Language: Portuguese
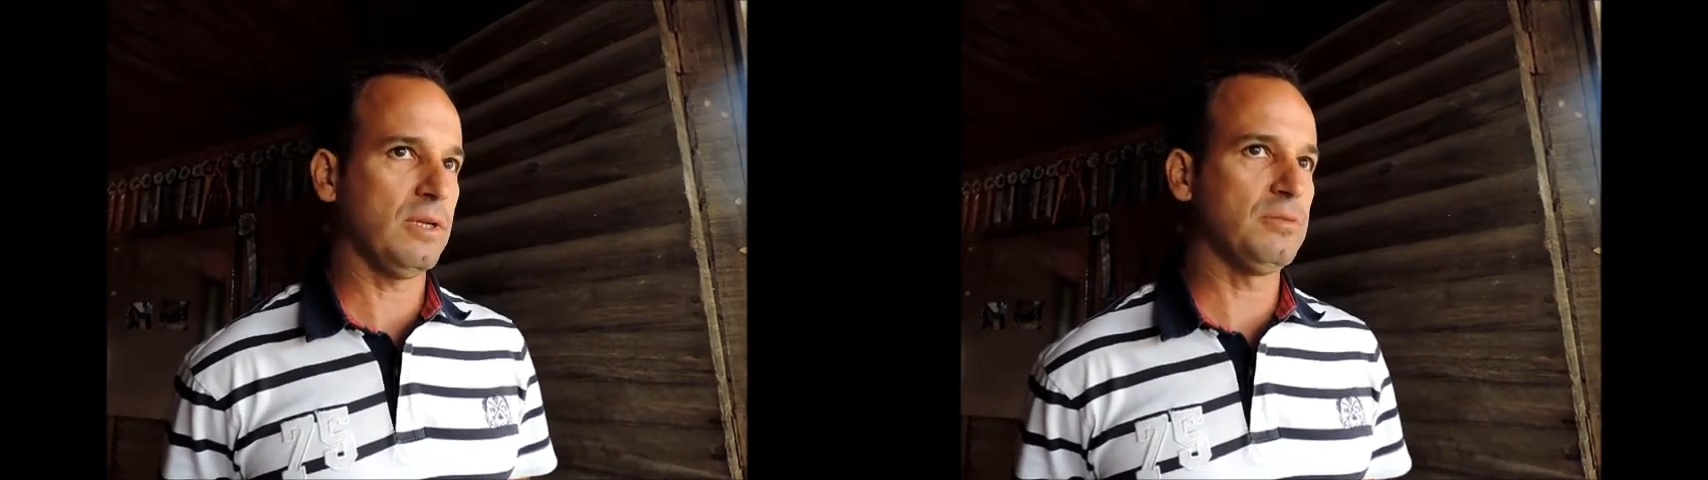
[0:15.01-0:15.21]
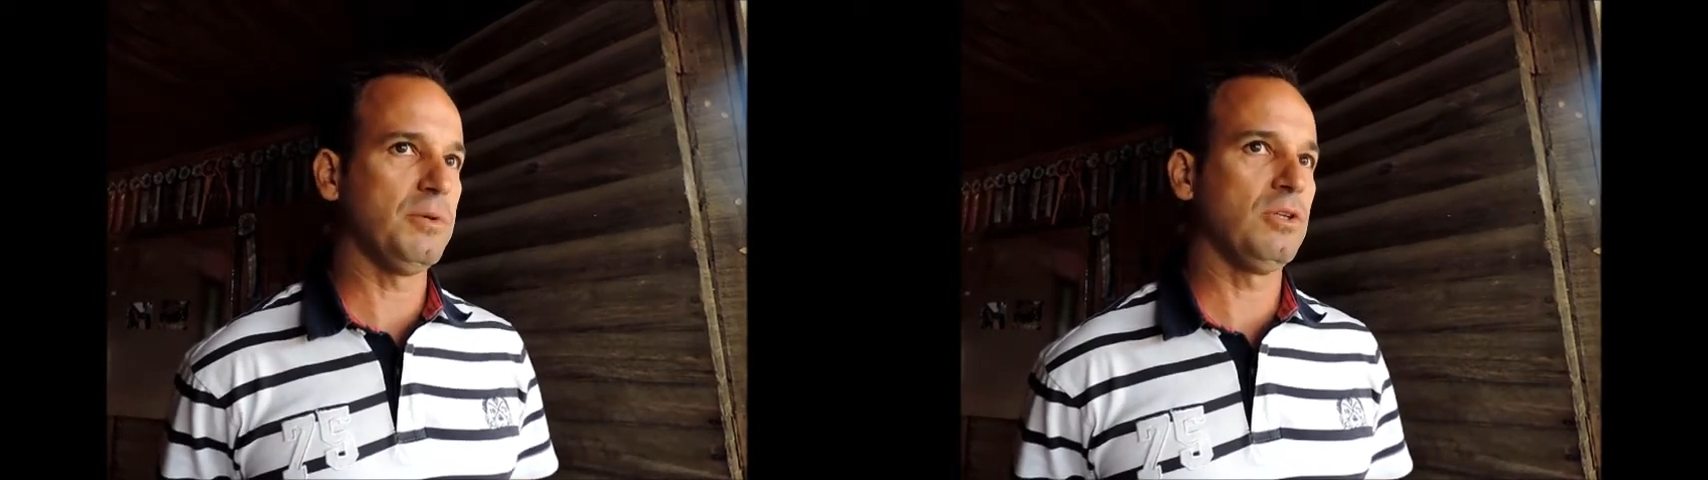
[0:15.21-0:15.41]

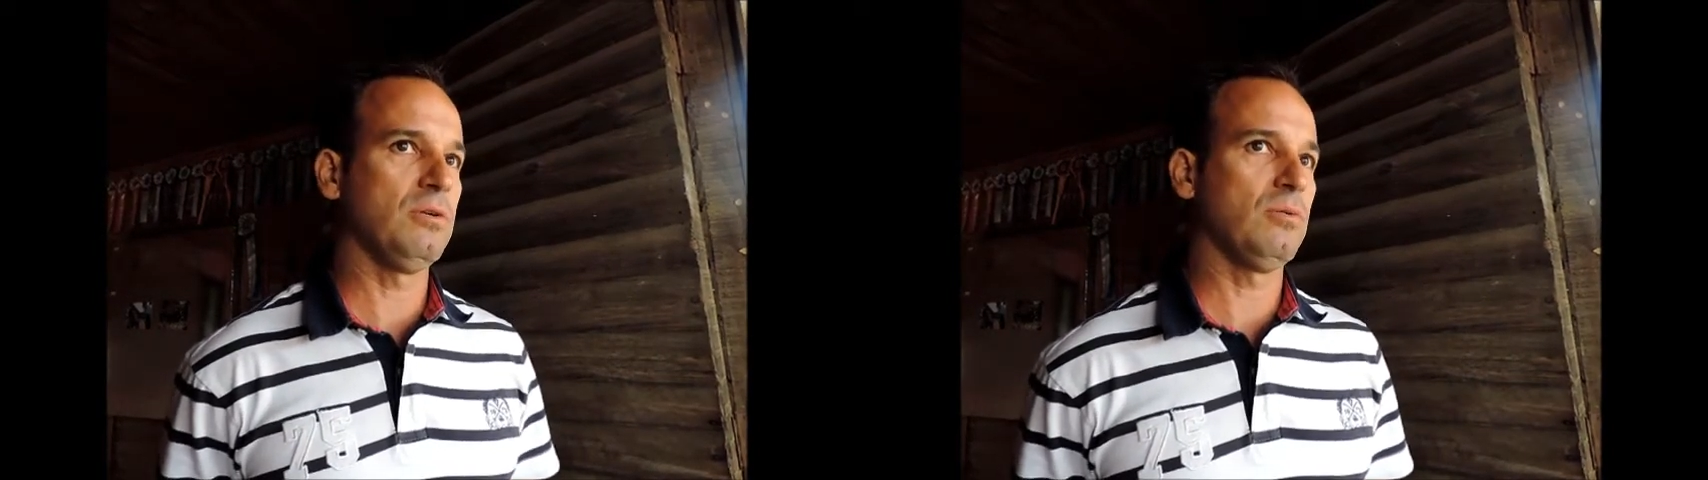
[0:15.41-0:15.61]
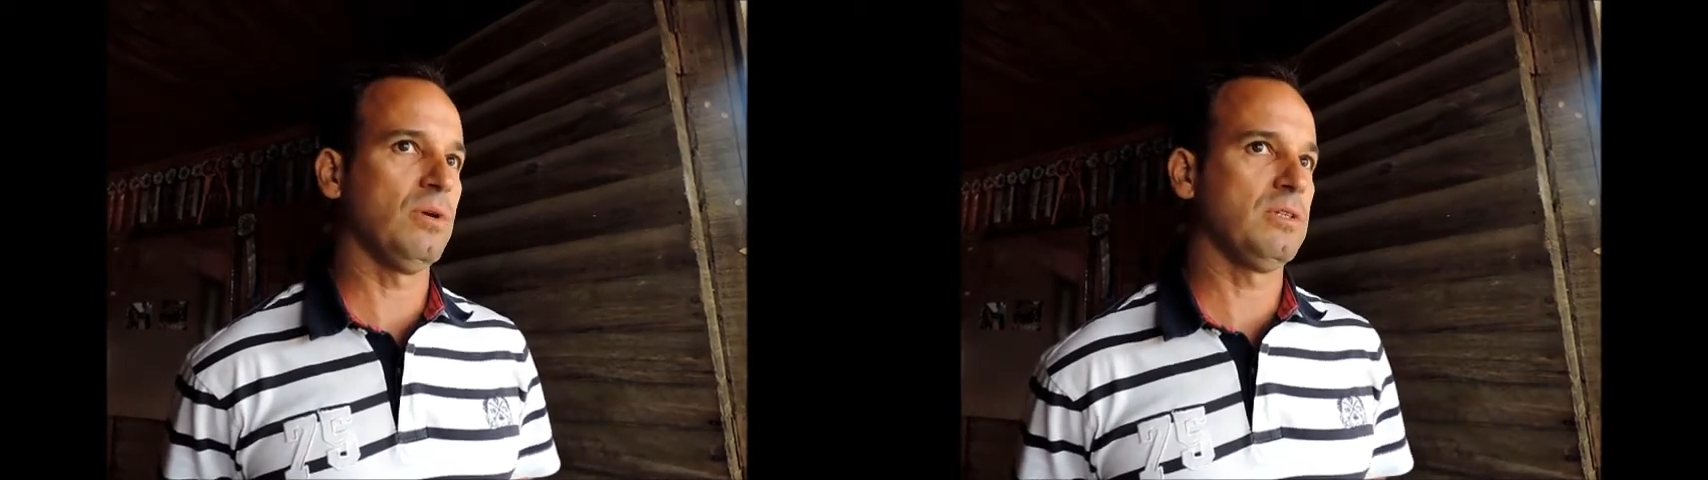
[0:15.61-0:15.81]

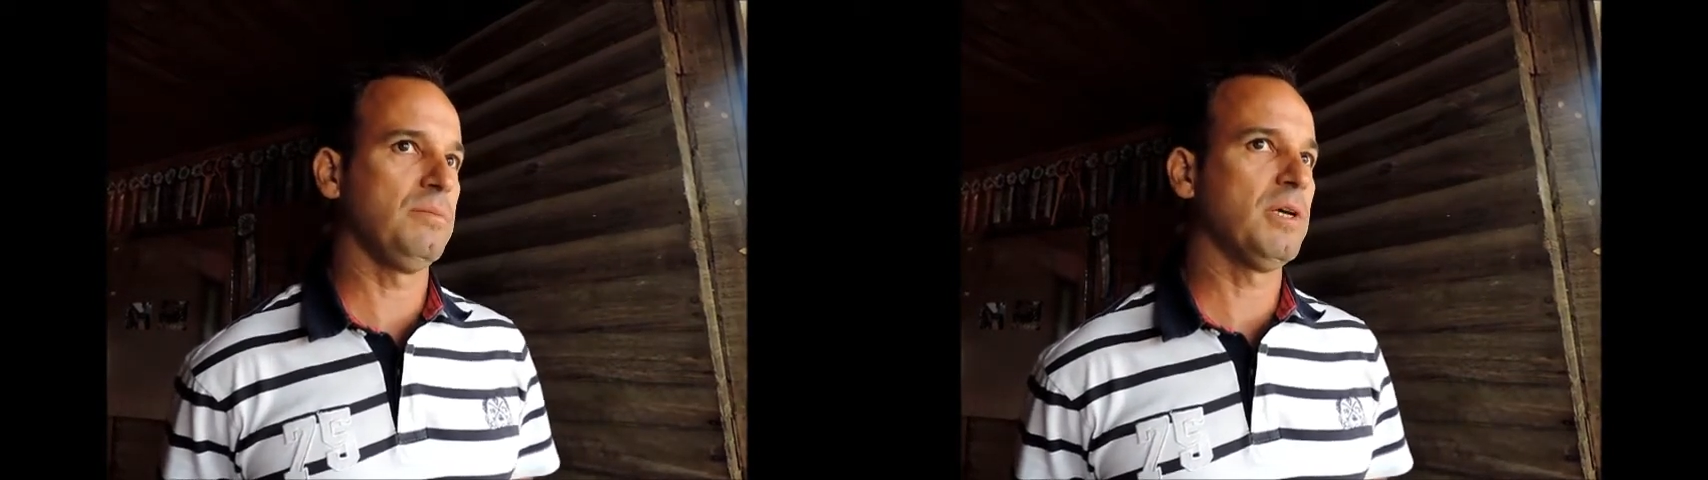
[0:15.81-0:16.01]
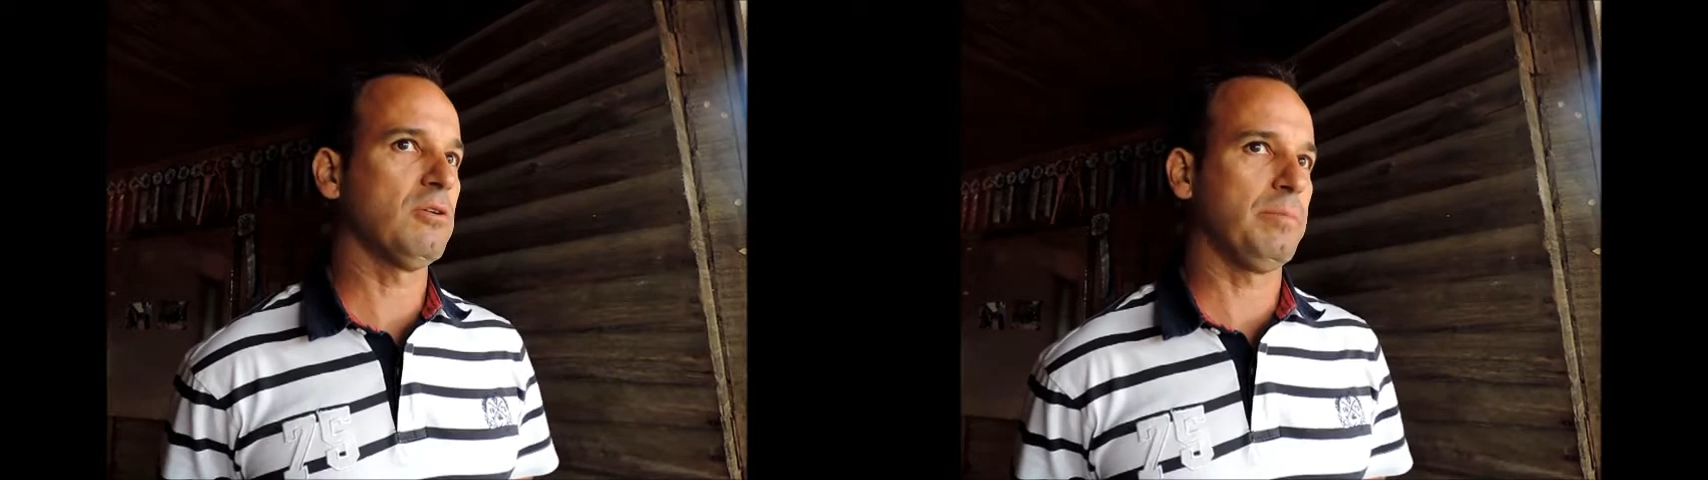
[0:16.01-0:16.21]
transmitir o
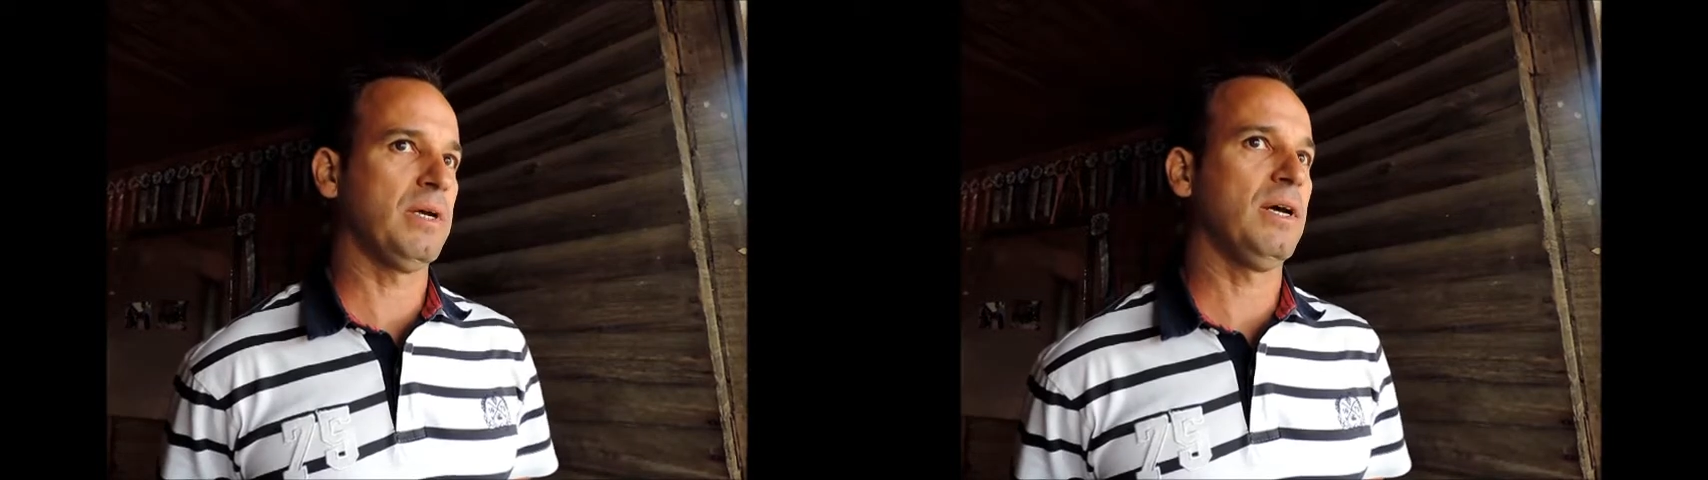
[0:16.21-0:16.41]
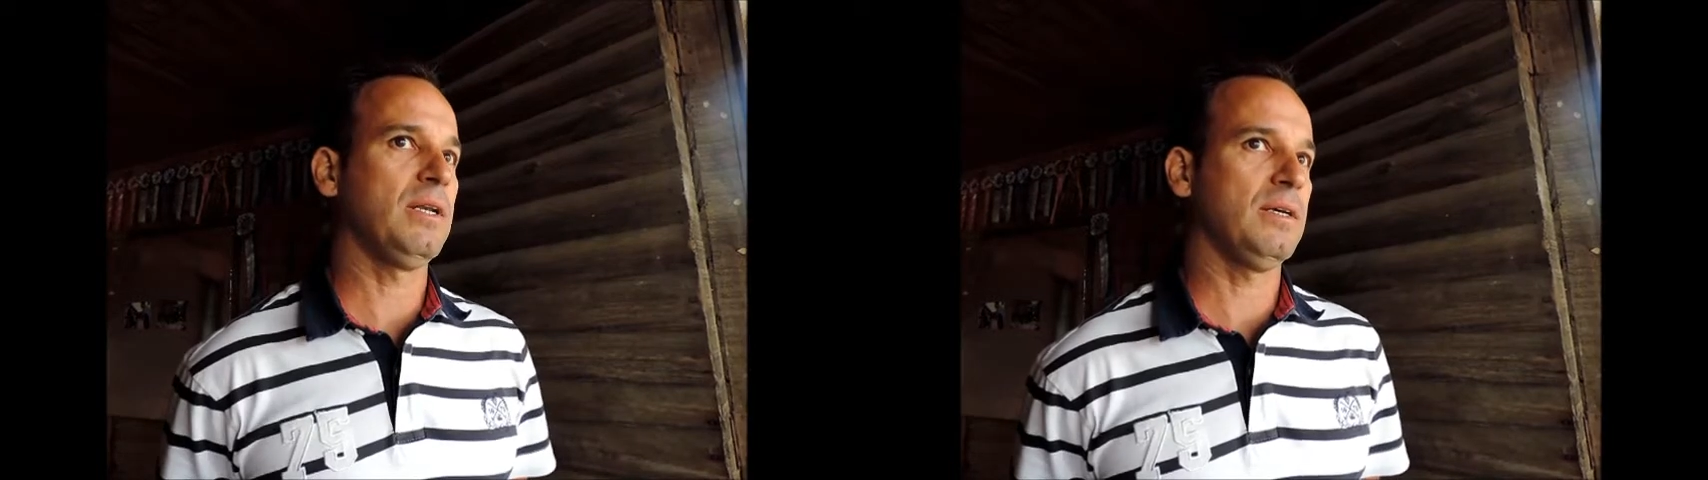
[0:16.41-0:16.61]
conhecimento
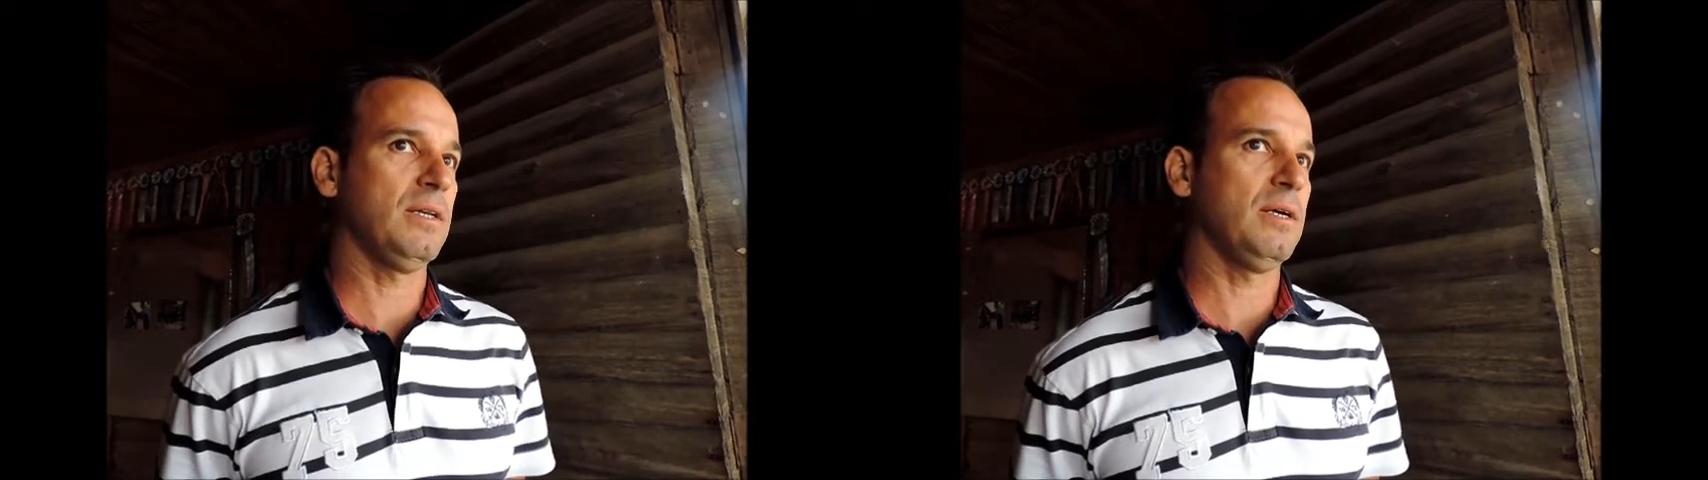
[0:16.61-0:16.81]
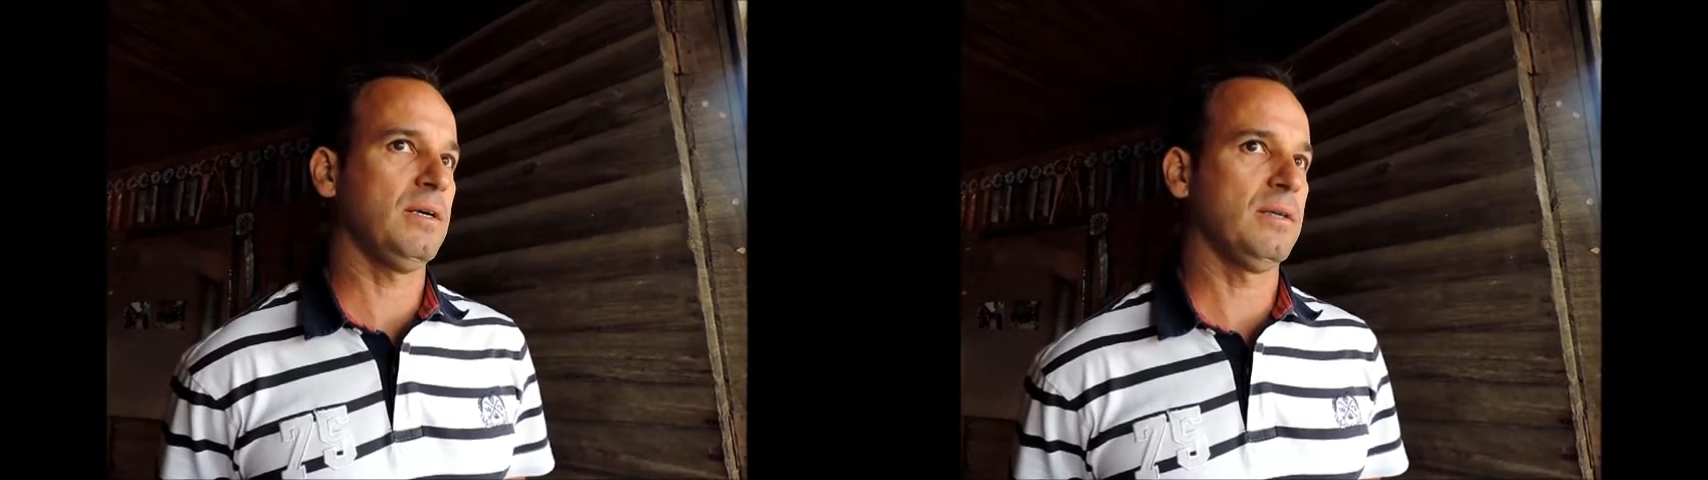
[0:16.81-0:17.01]
para ela e
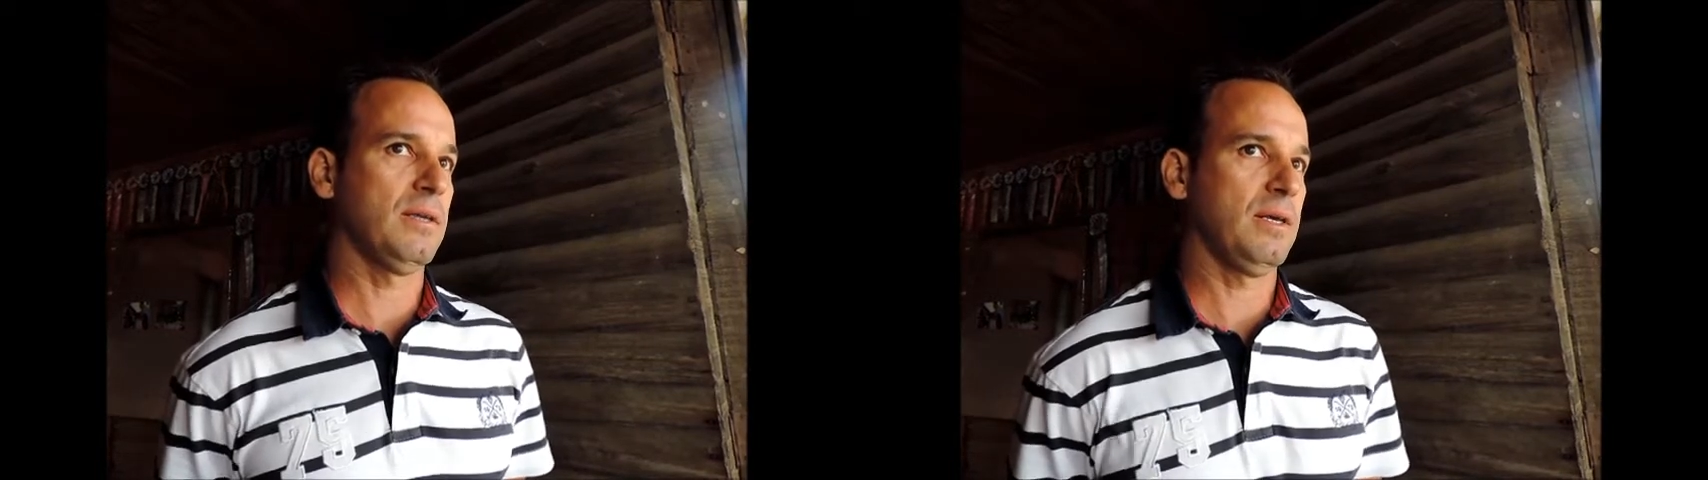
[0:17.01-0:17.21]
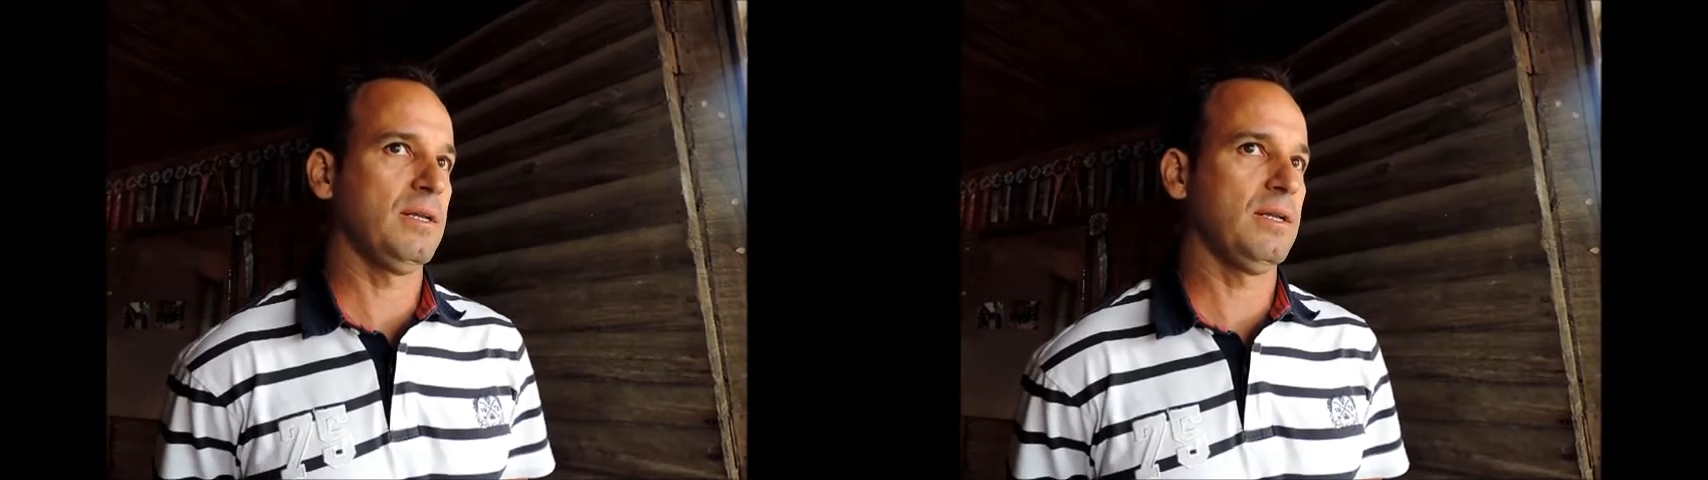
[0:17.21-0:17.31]
ela,